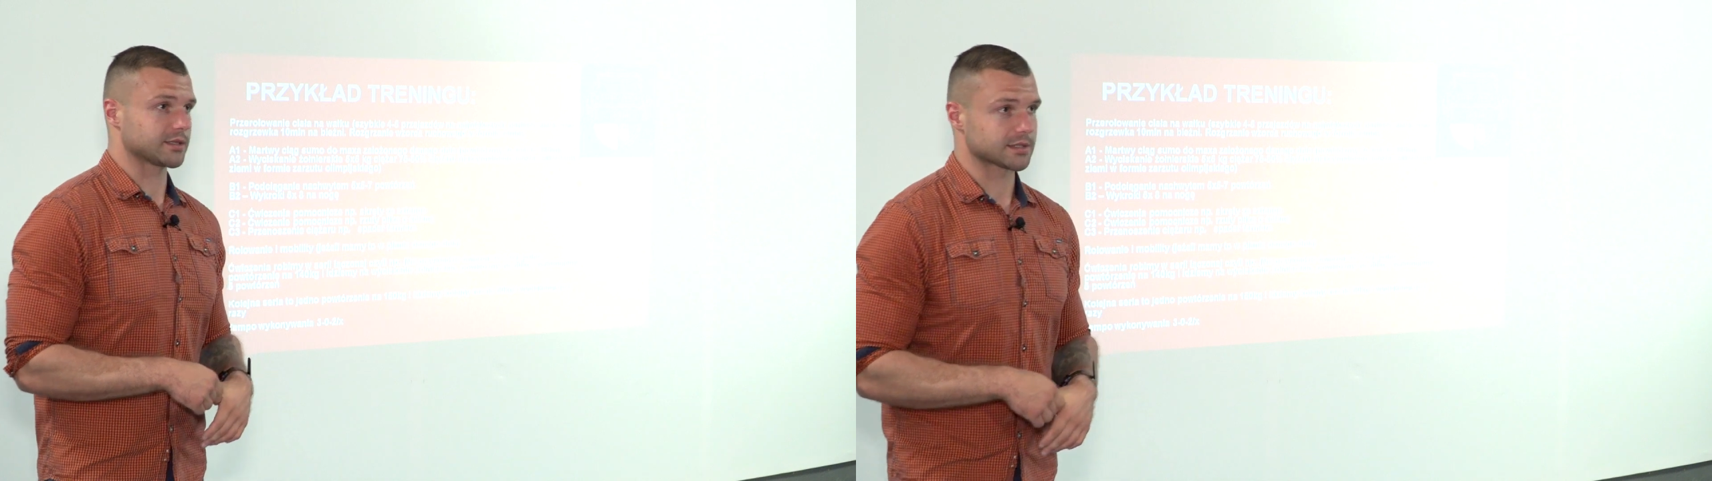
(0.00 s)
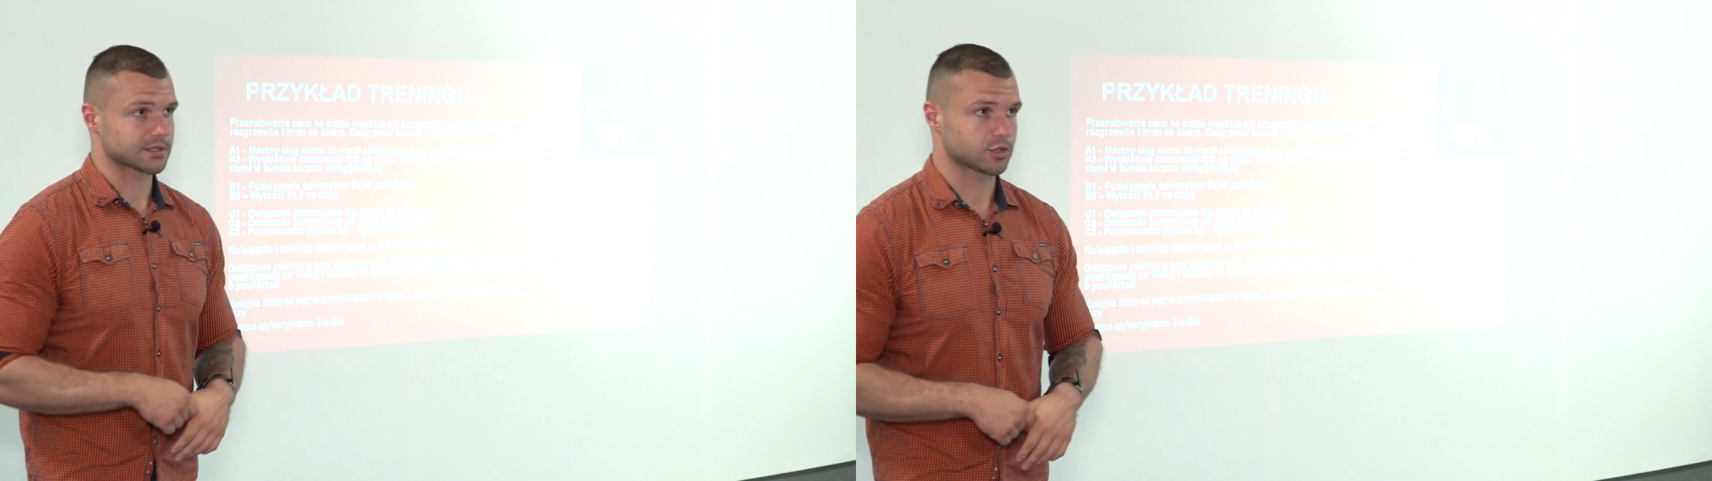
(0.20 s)

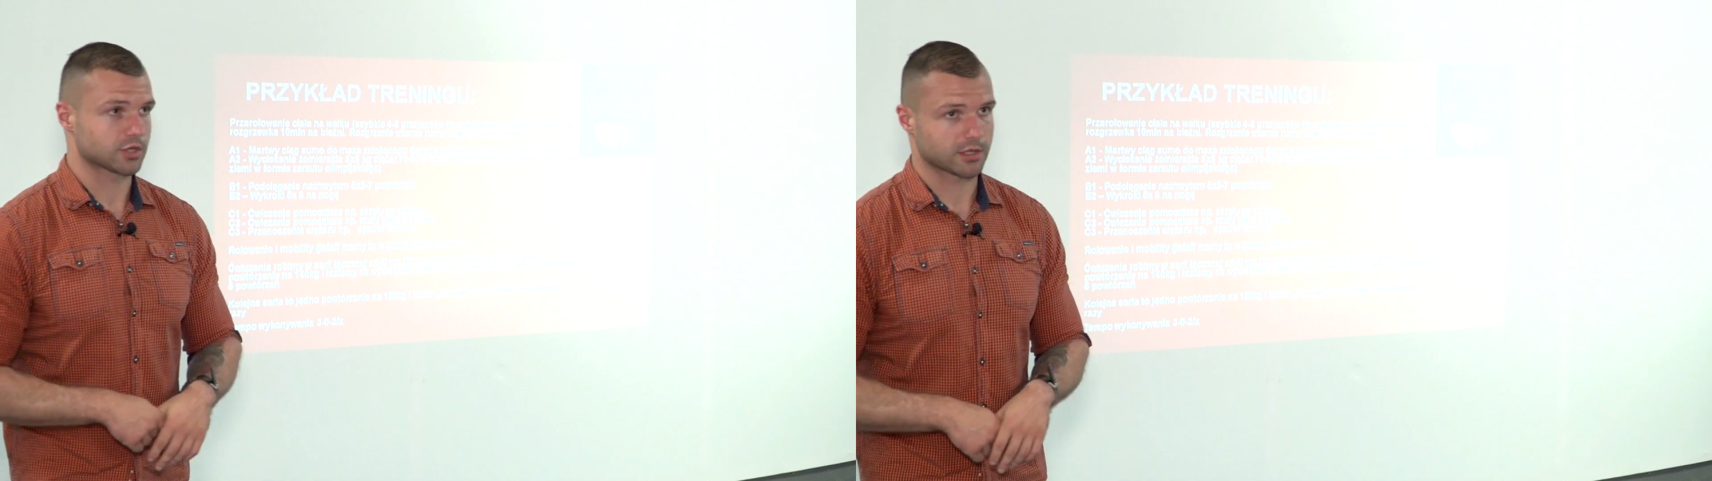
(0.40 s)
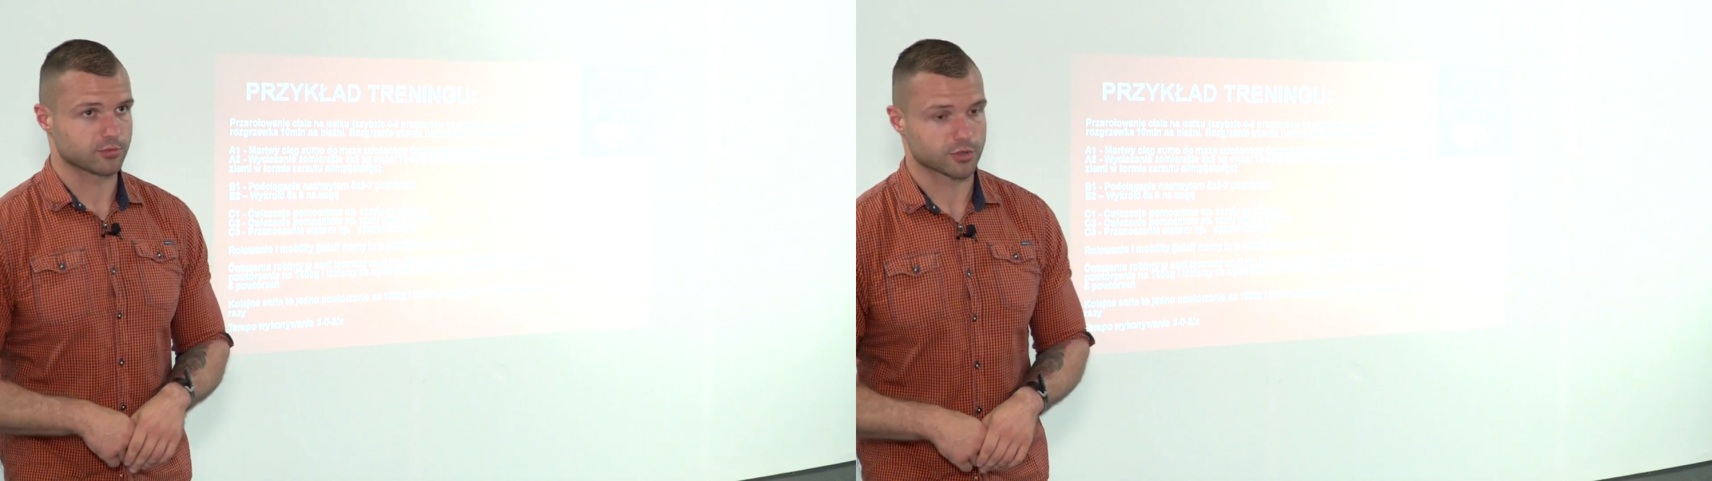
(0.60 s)
na zasadzie
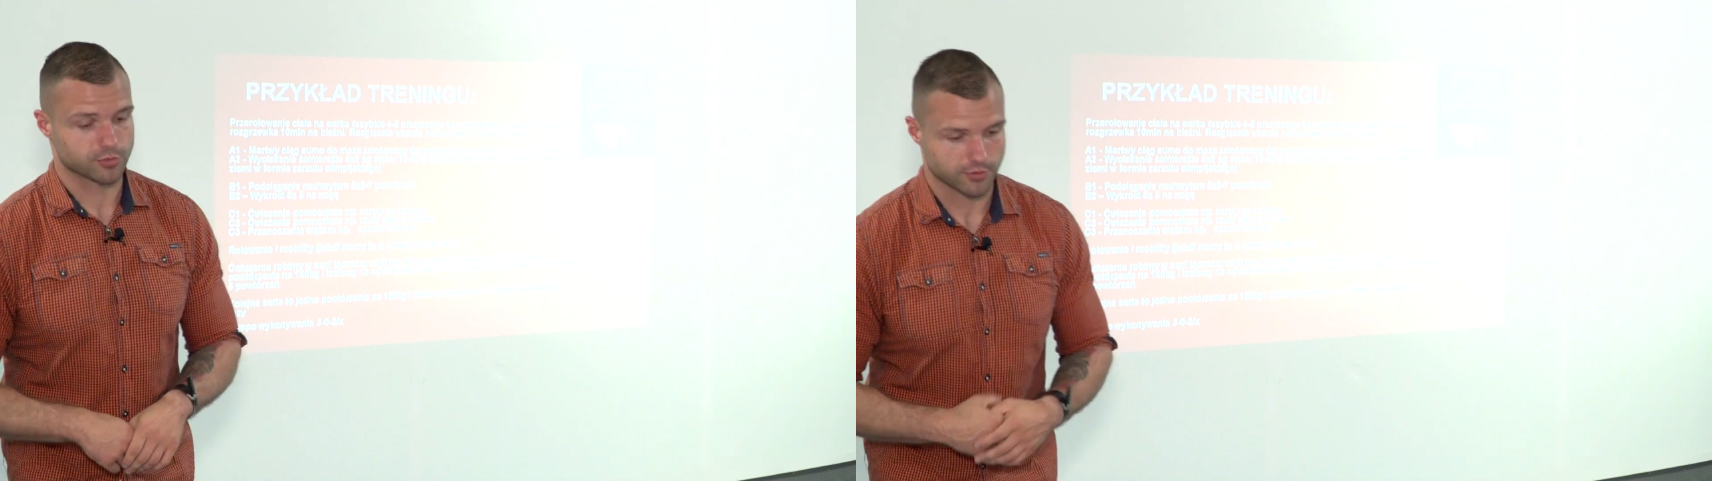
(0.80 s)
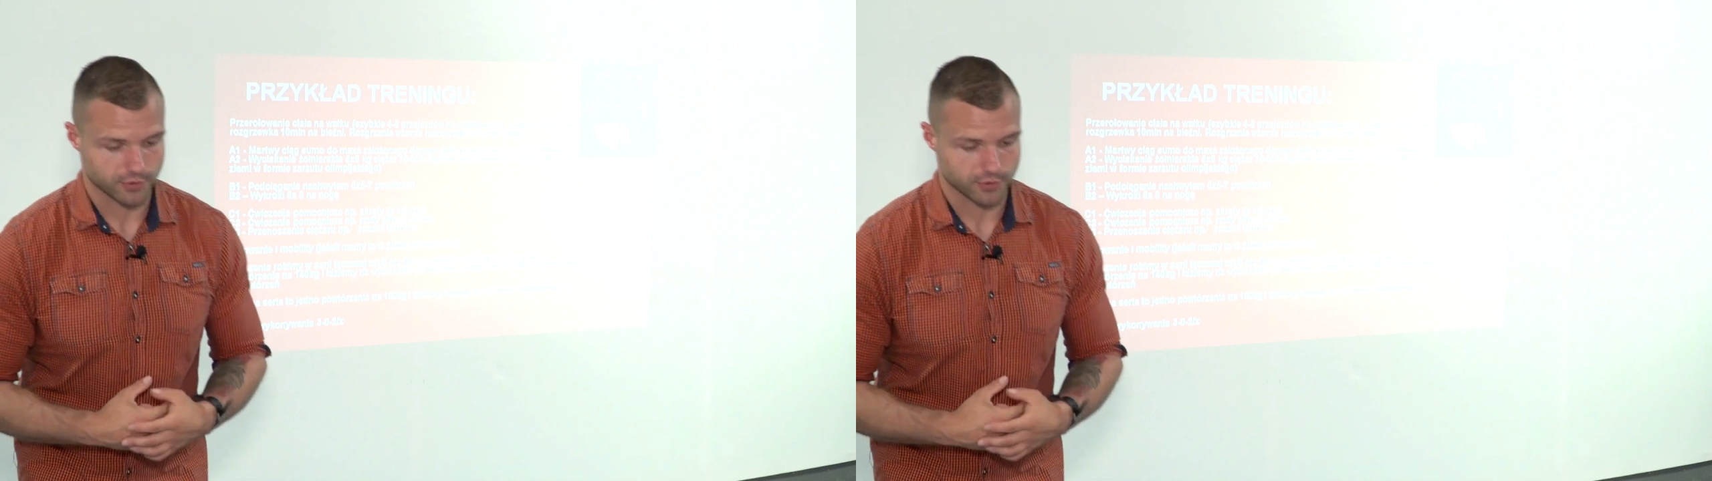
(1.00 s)
takim czymś, że